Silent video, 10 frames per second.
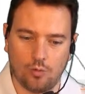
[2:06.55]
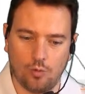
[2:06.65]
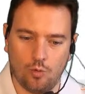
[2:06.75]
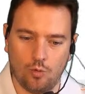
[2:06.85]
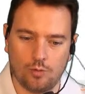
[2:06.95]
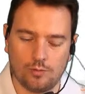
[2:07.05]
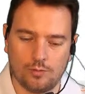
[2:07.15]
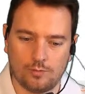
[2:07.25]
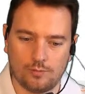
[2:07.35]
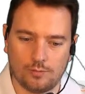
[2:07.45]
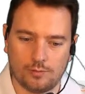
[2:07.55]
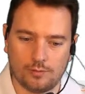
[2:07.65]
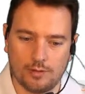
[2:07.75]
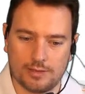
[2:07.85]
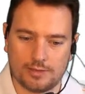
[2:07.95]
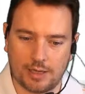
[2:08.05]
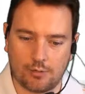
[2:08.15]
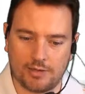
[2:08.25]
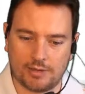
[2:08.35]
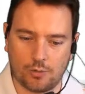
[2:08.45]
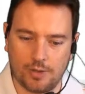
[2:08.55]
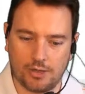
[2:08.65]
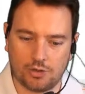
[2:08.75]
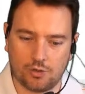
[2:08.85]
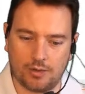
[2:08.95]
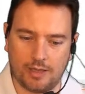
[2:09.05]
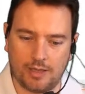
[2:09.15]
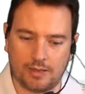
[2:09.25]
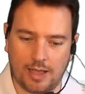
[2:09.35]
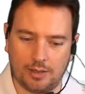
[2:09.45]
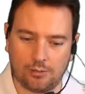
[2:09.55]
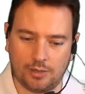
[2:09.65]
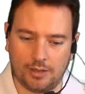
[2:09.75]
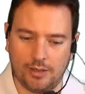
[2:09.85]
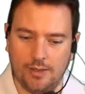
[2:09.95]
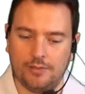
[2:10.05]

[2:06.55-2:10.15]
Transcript: 1, um, sequencialmente conectado aí